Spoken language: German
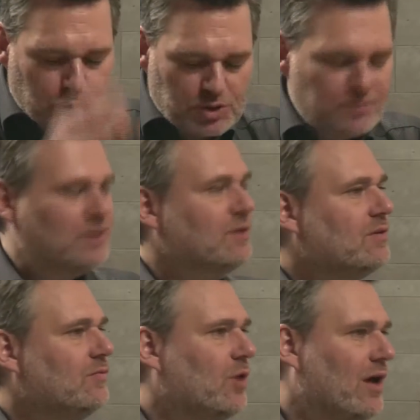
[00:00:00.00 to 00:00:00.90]
Bush wird
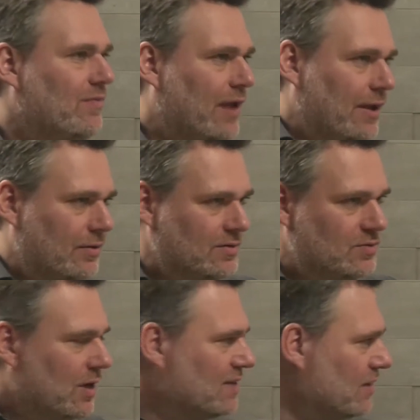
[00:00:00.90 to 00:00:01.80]
irgendwo erwähnt und so.